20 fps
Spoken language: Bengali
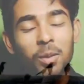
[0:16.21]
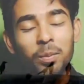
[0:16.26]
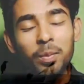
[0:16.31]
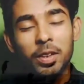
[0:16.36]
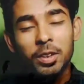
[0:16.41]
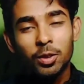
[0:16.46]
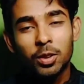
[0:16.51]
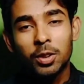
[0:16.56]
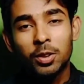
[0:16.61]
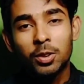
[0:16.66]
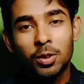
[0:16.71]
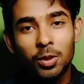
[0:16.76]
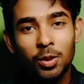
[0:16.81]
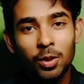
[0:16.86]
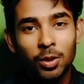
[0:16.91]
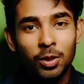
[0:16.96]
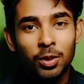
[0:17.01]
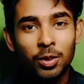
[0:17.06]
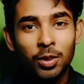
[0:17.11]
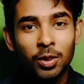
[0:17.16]
গল্পের
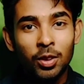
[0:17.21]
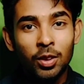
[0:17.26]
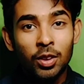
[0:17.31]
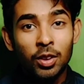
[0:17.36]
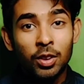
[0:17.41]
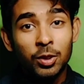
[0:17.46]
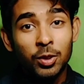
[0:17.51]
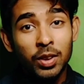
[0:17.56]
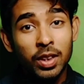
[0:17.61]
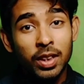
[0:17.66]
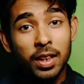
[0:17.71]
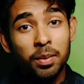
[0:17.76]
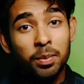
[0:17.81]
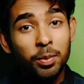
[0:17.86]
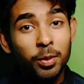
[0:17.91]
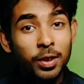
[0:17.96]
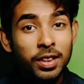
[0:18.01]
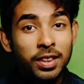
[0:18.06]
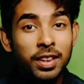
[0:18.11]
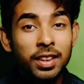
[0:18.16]
চরিত্রগুলো যদি তার
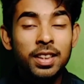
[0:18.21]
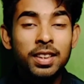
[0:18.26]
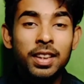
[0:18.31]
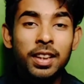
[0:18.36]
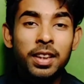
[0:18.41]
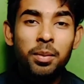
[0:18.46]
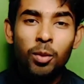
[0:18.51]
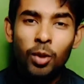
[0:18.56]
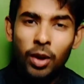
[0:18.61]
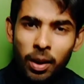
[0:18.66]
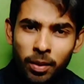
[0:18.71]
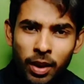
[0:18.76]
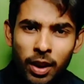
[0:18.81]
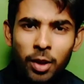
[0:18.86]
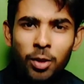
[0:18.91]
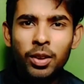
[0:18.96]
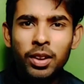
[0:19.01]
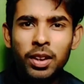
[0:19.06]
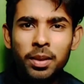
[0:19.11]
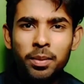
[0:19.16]
পরিস্থিতির সাথে
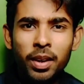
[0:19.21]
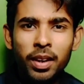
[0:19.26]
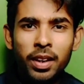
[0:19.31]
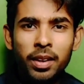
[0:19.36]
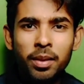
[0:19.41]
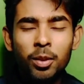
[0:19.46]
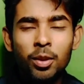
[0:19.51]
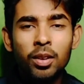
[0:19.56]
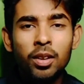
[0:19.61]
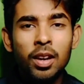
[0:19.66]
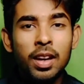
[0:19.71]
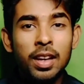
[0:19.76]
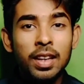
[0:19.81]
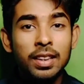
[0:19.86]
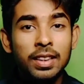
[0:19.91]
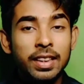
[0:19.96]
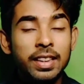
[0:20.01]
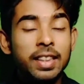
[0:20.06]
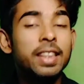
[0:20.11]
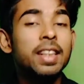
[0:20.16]
মোকাবিলা করতে পারে এবং
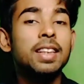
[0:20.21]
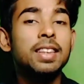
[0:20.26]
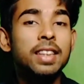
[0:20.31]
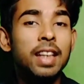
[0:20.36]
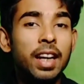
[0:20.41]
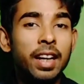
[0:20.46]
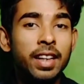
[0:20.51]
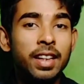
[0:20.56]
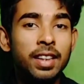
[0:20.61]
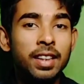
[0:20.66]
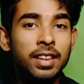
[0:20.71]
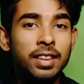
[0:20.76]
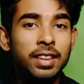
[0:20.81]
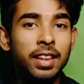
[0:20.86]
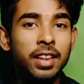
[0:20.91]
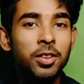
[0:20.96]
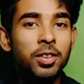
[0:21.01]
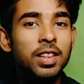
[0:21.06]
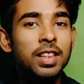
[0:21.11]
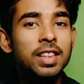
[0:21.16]
সে যেটা চায়
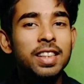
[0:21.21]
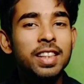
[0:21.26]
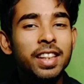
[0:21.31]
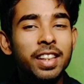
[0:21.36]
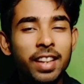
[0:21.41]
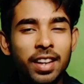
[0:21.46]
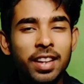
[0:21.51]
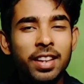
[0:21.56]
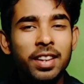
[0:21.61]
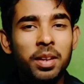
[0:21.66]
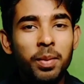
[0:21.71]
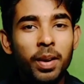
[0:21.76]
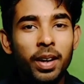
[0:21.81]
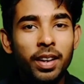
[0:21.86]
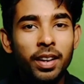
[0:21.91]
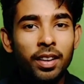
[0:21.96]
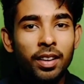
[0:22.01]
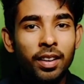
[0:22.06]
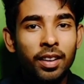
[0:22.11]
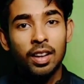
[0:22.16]
সেটা যদি ছিনিয়ে নিতে
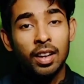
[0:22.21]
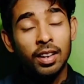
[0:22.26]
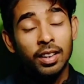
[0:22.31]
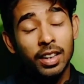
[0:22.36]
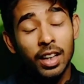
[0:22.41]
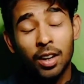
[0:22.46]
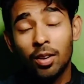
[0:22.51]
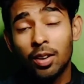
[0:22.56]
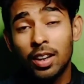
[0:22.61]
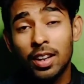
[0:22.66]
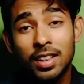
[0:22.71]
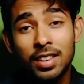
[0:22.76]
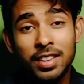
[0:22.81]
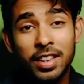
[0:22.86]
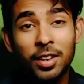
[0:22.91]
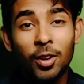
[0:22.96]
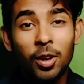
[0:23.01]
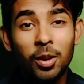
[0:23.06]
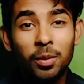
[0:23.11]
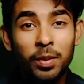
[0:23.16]
পারে তাহলেই
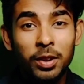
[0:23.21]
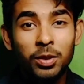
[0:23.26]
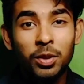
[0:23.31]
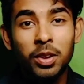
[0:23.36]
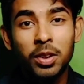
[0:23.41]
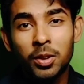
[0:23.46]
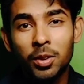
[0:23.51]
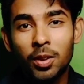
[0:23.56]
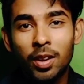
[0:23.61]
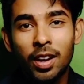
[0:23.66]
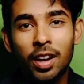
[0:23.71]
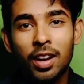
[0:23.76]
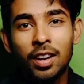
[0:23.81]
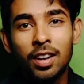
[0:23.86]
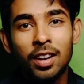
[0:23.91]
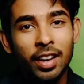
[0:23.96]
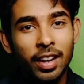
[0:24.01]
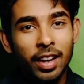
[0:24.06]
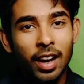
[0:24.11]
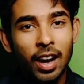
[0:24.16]
সেই গল্পের চরিত্ররা
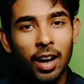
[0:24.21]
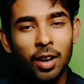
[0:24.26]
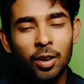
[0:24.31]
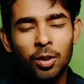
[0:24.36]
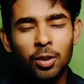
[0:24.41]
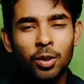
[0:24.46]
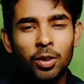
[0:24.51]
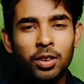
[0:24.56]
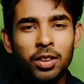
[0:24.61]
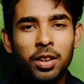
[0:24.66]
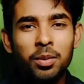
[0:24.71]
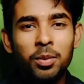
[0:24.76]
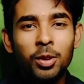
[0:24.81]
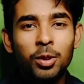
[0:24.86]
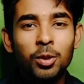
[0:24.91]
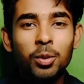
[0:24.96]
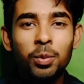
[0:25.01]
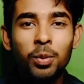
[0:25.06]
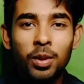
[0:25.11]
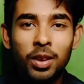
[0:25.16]
আলোর গন্ধের
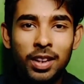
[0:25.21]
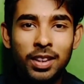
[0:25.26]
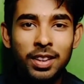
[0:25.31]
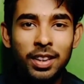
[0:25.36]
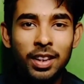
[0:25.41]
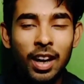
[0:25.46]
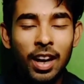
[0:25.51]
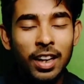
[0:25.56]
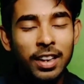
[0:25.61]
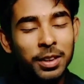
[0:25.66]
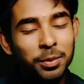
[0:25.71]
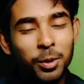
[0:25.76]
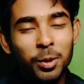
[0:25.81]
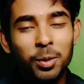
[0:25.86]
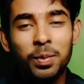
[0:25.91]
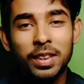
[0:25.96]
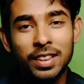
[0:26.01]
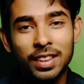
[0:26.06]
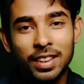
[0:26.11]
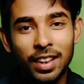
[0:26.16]
মতো উপন্যাসে
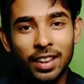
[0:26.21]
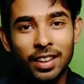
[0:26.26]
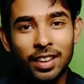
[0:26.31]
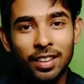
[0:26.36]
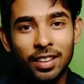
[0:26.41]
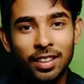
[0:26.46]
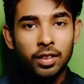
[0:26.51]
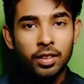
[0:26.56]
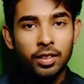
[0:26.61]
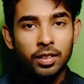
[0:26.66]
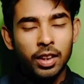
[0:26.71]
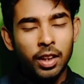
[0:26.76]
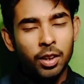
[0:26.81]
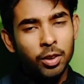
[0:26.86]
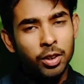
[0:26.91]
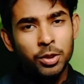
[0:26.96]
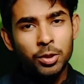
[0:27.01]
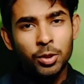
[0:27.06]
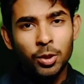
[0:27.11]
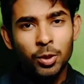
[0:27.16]
আজীবন বেঁচে থাকে
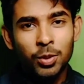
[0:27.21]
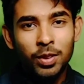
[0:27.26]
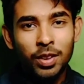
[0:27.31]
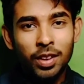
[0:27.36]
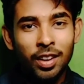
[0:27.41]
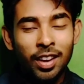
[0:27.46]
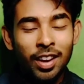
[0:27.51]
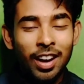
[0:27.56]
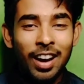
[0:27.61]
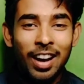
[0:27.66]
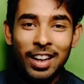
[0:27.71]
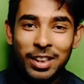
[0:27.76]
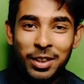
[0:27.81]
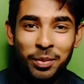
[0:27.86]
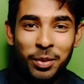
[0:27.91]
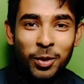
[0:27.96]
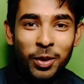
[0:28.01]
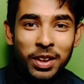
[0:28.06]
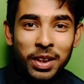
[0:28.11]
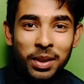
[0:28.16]
তাহলে চলুন আজ
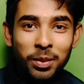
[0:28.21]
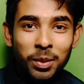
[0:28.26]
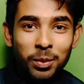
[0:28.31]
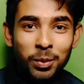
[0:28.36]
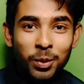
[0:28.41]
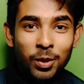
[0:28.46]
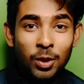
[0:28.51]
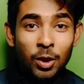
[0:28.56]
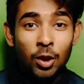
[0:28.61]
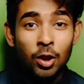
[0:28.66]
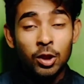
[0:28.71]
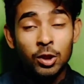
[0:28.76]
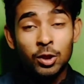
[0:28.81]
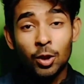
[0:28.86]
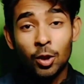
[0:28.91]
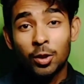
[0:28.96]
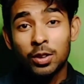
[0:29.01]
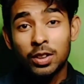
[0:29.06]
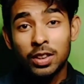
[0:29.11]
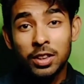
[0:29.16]
আমি কথা বলবো
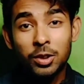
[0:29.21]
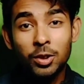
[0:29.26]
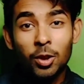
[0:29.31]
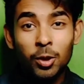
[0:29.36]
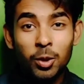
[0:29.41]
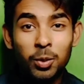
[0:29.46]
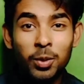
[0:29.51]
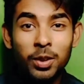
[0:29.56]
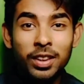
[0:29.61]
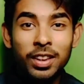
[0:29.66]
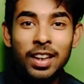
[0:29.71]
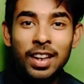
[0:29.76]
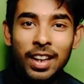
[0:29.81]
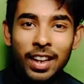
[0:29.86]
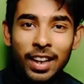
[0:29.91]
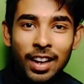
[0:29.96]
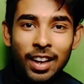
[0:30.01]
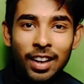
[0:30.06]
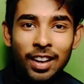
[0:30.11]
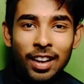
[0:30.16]
সরঞ্জিৎ চক্রবর্তীর
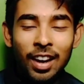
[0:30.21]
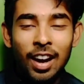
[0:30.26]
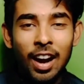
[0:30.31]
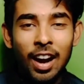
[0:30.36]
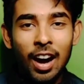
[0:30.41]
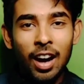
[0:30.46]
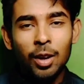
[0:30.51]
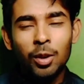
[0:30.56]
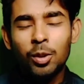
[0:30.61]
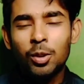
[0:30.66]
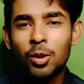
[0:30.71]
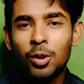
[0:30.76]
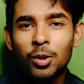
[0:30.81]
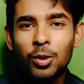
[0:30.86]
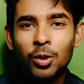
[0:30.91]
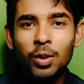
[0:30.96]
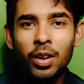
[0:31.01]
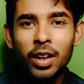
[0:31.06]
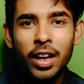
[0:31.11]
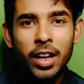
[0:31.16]
লেখা আলোর
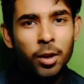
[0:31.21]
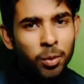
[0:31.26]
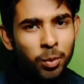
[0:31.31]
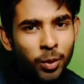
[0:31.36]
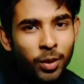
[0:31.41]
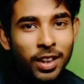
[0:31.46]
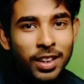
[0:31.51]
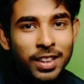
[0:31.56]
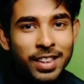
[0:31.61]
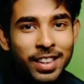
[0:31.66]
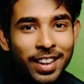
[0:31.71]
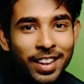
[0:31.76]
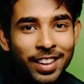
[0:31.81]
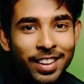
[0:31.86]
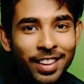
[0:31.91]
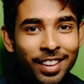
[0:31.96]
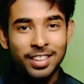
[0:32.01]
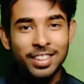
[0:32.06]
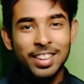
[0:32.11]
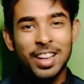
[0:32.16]
গন্ধ এই উপন্যাসটিকে
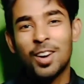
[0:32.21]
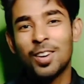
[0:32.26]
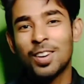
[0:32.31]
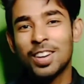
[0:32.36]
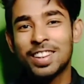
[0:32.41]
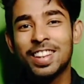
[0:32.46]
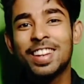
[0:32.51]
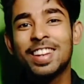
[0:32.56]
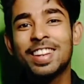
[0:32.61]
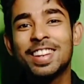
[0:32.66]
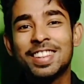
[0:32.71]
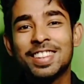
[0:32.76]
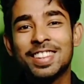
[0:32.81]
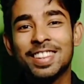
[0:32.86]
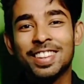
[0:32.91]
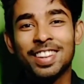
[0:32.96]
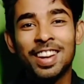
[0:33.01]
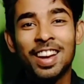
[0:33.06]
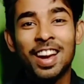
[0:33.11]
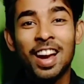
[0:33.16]
নিয়ে তাহলে দেরি
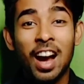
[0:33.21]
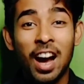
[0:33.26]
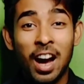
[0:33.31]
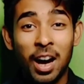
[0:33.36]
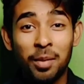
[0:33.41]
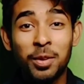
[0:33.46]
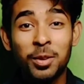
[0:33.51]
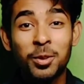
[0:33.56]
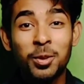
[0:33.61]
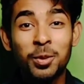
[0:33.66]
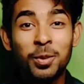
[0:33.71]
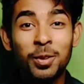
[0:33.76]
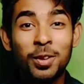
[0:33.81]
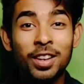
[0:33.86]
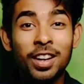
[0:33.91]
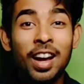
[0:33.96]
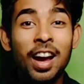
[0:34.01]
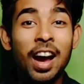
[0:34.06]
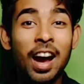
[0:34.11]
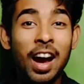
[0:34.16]
কিসে আমি সুমন
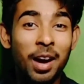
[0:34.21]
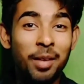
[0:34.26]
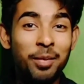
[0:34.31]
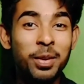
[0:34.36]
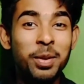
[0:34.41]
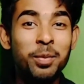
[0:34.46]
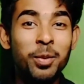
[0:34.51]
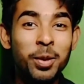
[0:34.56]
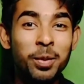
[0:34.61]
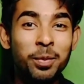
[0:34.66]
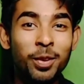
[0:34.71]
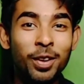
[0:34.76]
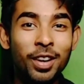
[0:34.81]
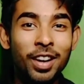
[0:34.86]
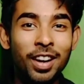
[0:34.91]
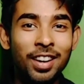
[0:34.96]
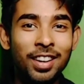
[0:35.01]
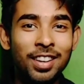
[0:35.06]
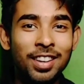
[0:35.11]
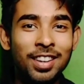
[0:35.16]
আপনি বই
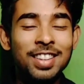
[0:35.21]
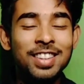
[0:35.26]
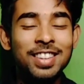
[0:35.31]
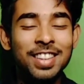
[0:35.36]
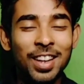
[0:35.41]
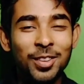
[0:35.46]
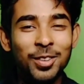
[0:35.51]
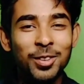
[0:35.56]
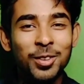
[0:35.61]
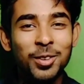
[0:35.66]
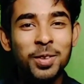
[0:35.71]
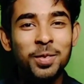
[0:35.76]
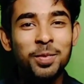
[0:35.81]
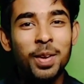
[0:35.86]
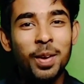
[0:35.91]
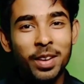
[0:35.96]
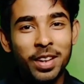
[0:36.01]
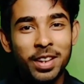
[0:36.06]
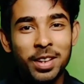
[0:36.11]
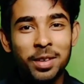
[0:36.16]
পোকা স্বাগত
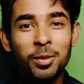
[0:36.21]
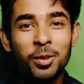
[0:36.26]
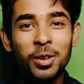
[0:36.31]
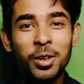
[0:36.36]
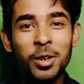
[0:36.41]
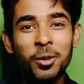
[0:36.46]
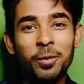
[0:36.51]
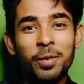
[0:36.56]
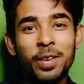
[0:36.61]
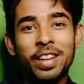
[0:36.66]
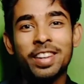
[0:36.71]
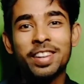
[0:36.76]
বাবাই দা বুক টিউবে